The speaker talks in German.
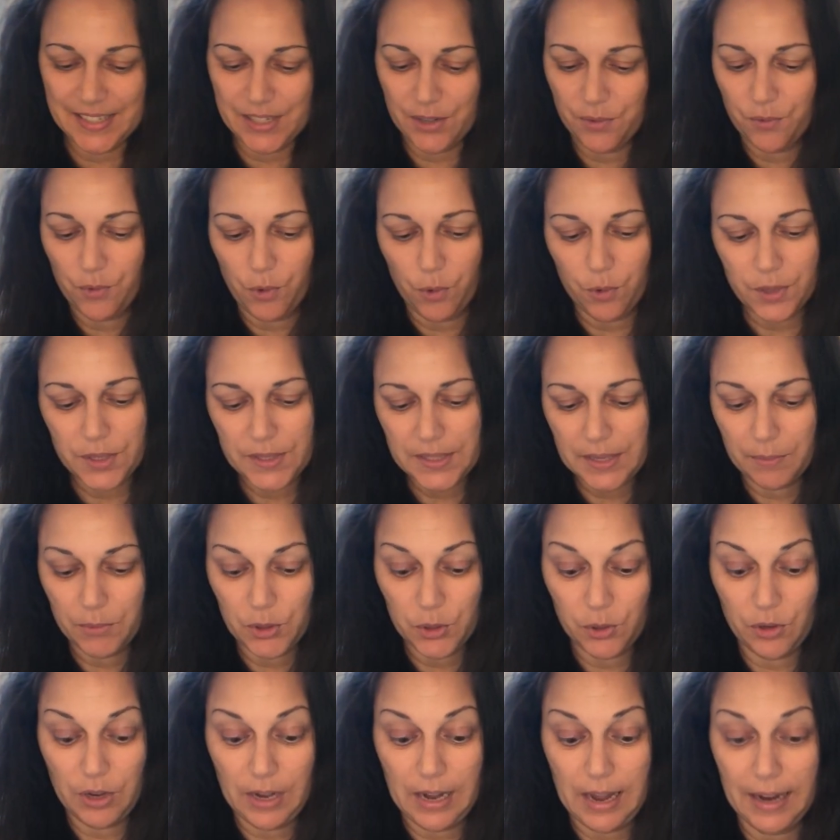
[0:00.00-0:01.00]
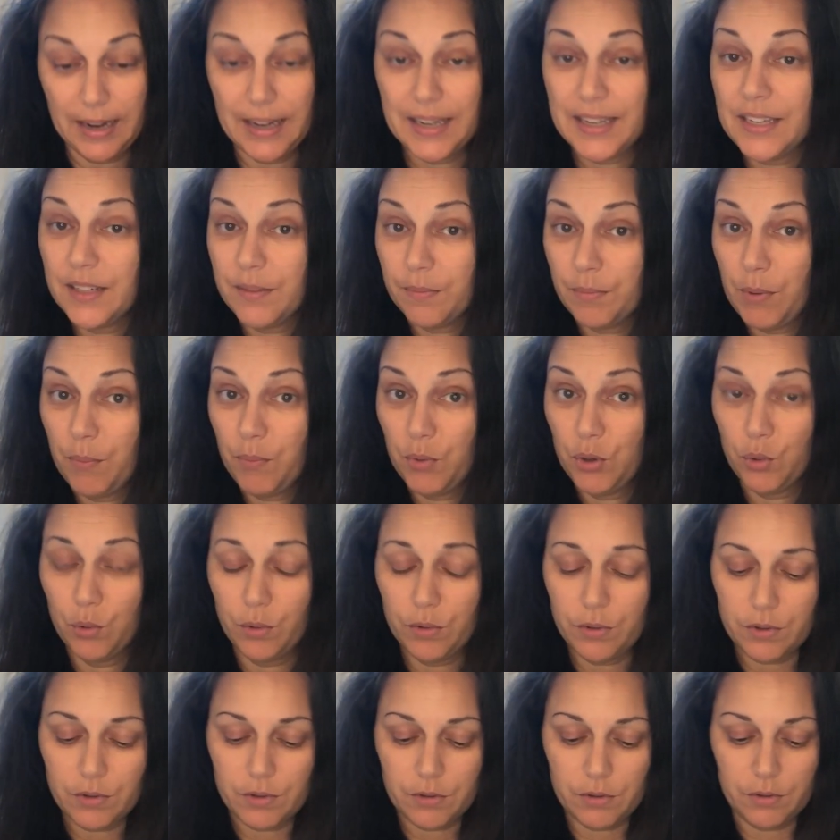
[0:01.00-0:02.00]
Tarot. Das haben wir schon lange nicht mehr
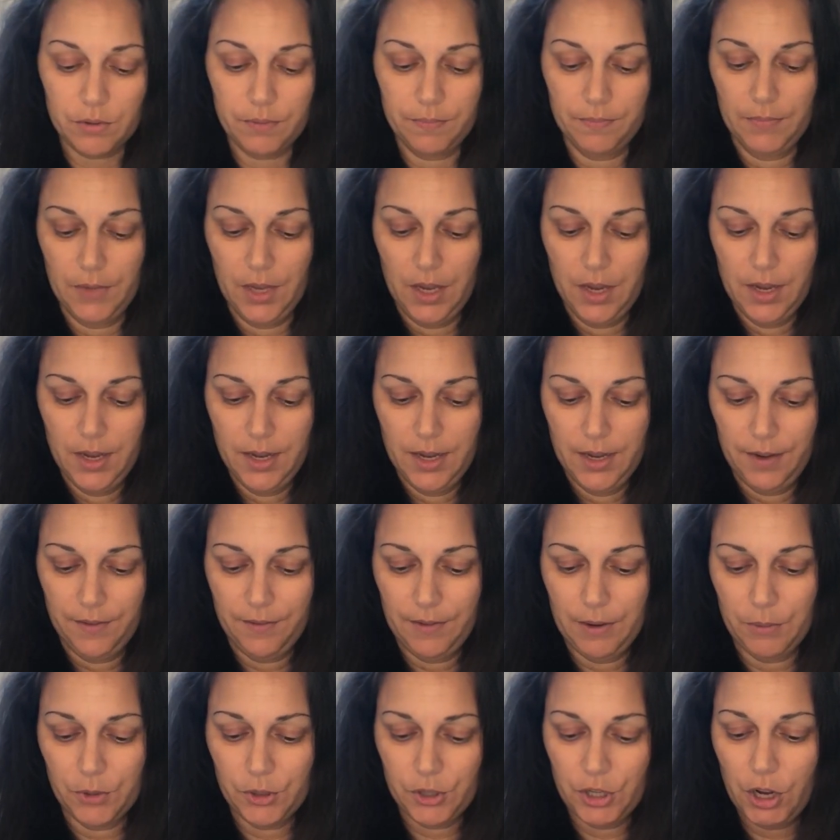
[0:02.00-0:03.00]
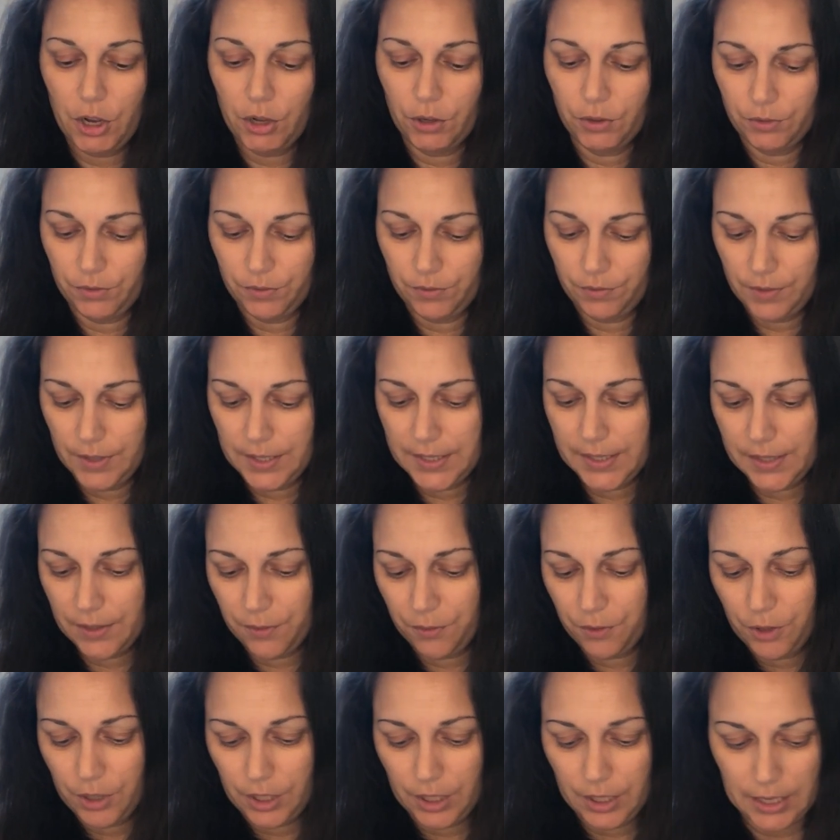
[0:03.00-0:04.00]
benutzt. Werden wir schauen, was da
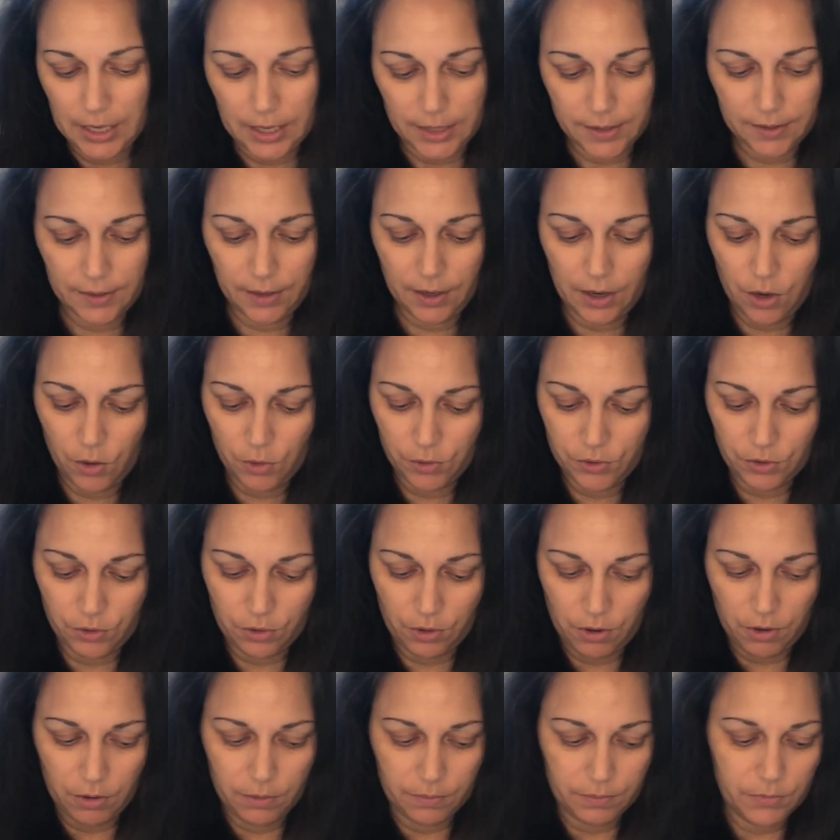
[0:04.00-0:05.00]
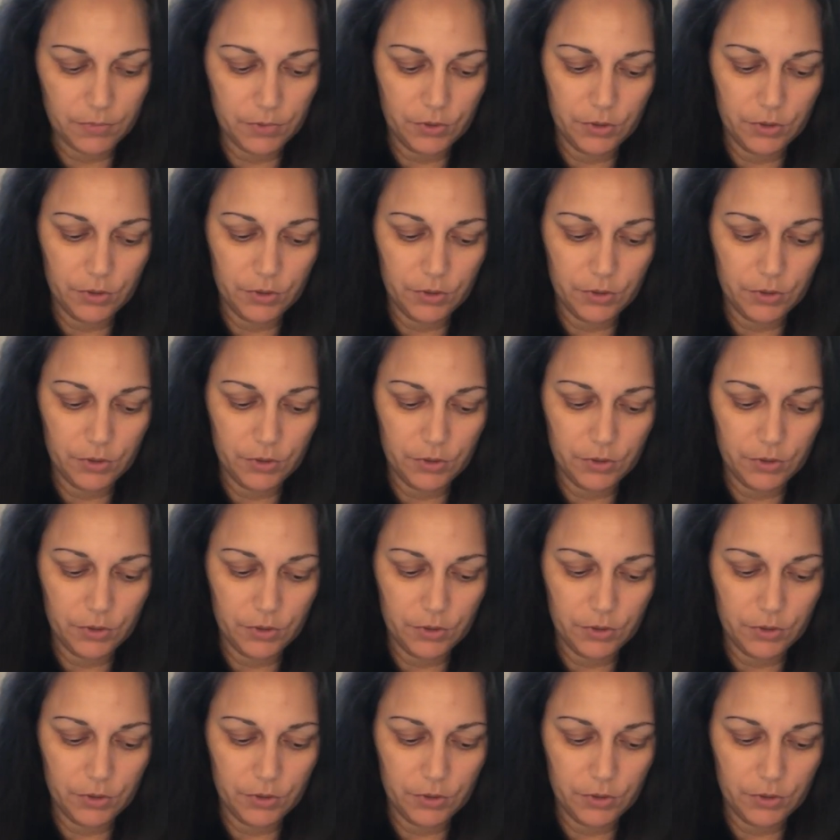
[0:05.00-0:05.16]
für eine Karte rauskommt